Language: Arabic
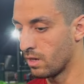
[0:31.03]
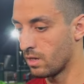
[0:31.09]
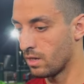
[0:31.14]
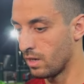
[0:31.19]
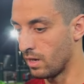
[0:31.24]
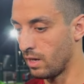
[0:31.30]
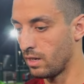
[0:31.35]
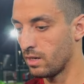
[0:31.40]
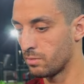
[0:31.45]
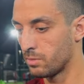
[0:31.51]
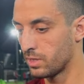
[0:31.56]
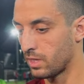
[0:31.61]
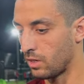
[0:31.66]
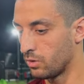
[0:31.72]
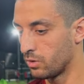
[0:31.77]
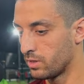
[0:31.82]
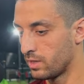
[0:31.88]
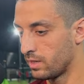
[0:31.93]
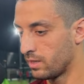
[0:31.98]
لا احنا
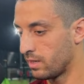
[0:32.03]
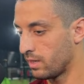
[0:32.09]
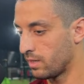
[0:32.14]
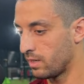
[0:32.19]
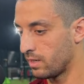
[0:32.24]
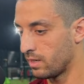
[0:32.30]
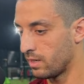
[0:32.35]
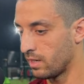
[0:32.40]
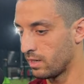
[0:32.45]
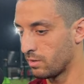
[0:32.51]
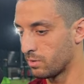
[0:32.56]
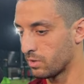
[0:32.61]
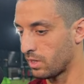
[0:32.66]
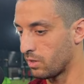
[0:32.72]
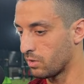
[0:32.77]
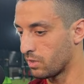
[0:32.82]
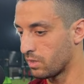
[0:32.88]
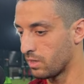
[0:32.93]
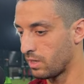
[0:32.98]
متعودين يعني الاهلي
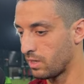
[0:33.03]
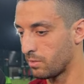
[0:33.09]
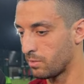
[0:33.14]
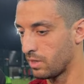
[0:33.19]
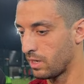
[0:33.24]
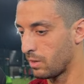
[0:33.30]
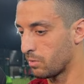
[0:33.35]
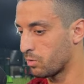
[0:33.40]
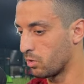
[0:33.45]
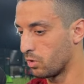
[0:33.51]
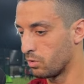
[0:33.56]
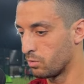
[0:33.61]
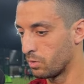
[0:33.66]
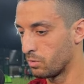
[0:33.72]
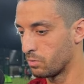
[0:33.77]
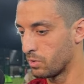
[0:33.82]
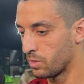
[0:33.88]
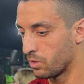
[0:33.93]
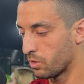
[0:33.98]
متعود ان احنا بنلعب كل
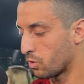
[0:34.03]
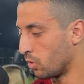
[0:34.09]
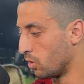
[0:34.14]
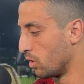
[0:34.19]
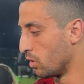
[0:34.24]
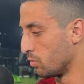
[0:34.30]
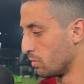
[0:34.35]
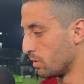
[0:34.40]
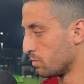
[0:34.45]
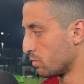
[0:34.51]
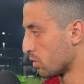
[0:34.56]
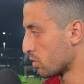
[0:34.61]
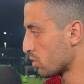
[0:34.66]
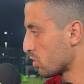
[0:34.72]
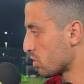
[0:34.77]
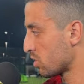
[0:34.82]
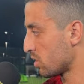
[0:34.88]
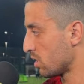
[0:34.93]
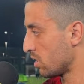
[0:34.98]
يومين كل يومين
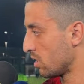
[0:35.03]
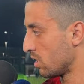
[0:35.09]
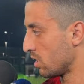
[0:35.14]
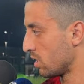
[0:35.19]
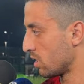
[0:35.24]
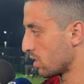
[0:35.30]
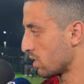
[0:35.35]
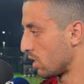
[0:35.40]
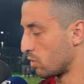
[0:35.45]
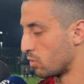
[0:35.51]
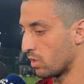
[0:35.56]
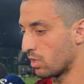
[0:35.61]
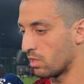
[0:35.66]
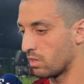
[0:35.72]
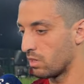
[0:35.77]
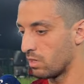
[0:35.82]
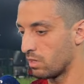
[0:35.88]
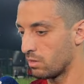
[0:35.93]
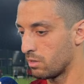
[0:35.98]
ماتش
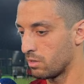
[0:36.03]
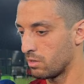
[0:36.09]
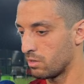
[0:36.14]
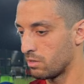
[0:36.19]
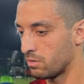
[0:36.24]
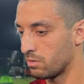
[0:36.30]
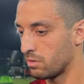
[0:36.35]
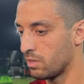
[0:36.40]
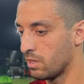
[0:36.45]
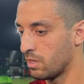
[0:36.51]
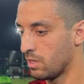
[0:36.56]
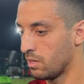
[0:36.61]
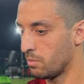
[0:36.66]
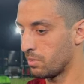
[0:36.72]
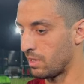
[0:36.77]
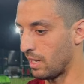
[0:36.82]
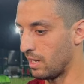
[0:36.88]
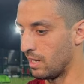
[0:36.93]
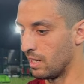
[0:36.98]
الجدول آه،
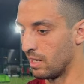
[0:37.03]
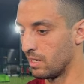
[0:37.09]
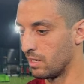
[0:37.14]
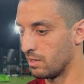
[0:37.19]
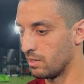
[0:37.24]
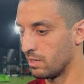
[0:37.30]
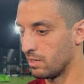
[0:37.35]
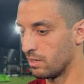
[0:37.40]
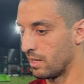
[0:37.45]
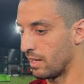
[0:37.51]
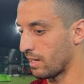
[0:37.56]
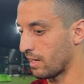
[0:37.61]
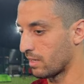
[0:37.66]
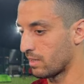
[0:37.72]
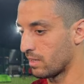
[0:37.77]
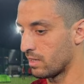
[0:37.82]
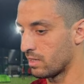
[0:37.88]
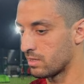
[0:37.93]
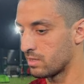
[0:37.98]
بتاع الاهلي اخر
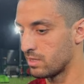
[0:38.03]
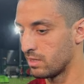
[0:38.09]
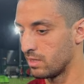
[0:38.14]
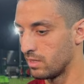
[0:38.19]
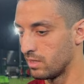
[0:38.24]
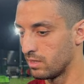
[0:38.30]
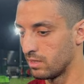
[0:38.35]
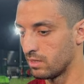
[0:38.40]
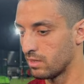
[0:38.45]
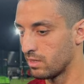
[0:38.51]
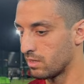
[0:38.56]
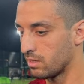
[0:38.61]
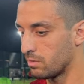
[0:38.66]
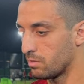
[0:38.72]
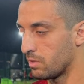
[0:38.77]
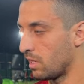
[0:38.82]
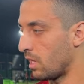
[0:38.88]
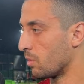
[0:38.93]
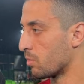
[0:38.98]
ثلاث سنين
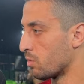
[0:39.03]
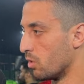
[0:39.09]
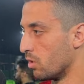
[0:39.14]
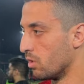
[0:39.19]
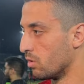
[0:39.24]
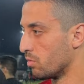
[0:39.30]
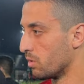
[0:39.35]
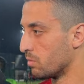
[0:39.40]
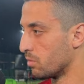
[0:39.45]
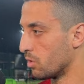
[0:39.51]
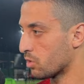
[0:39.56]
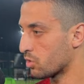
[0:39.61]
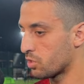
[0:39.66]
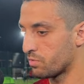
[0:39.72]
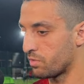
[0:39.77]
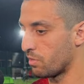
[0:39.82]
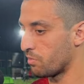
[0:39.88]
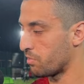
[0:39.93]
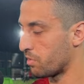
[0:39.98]
بنلعب كل يومين ماتش
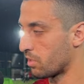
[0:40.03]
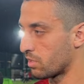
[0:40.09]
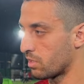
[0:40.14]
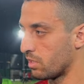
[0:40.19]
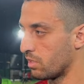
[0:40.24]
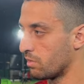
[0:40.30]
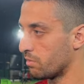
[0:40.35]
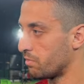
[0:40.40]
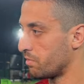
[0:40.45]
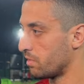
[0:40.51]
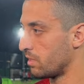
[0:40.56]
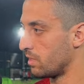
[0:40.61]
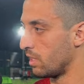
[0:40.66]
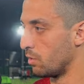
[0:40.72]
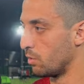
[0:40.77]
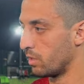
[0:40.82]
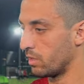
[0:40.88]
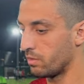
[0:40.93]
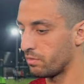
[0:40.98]
في افريقيا في
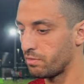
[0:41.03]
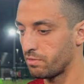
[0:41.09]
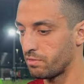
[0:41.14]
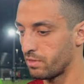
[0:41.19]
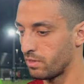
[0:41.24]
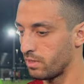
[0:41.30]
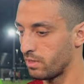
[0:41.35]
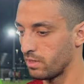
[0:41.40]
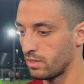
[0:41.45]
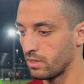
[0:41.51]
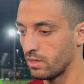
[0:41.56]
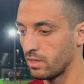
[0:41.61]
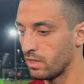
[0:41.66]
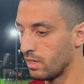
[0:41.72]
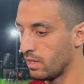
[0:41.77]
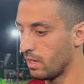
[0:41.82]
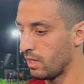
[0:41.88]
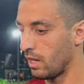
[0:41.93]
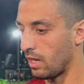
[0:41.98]
الدوري في
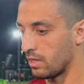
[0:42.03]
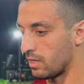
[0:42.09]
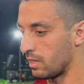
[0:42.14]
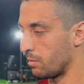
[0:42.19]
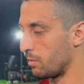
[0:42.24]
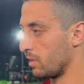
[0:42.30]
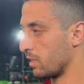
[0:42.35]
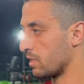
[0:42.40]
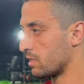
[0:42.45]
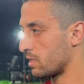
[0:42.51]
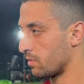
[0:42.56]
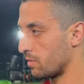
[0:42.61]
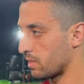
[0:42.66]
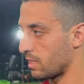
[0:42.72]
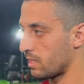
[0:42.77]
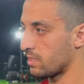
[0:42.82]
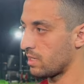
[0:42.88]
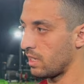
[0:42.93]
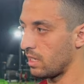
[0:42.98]
آه، حتى لما نيجي نسافر
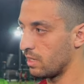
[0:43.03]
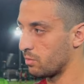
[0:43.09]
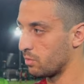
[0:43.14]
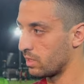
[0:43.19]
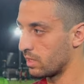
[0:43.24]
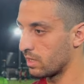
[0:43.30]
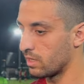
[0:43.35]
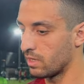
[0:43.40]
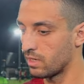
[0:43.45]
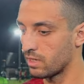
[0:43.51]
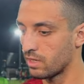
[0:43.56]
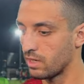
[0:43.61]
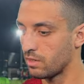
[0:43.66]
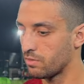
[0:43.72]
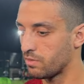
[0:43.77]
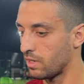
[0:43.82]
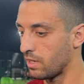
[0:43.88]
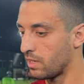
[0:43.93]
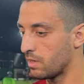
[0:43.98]
كاس عالم ونيجي نرجع آه.
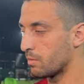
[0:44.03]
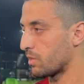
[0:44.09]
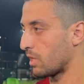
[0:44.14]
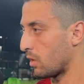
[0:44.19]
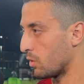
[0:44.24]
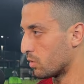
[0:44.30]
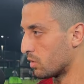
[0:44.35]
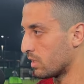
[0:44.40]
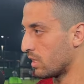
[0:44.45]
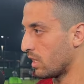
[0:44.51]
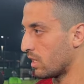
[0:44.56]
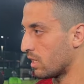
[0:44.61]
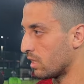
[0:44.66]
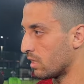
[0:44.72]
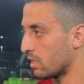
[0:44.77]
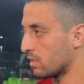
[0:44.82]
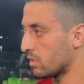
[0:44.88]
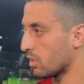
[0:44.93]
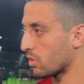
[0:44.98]
فاحنا متعودين على
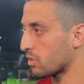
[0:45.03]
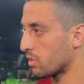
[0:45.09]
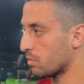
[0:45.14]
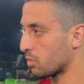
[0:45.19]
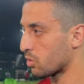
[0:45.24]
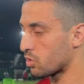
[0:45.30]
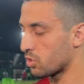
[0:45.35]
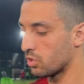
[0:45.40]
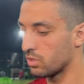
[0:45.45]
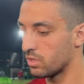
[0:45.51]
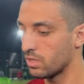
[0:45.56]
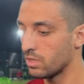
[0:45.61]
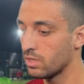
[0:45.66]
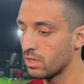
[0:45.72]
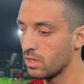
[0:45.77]
ضغط الماتشات ده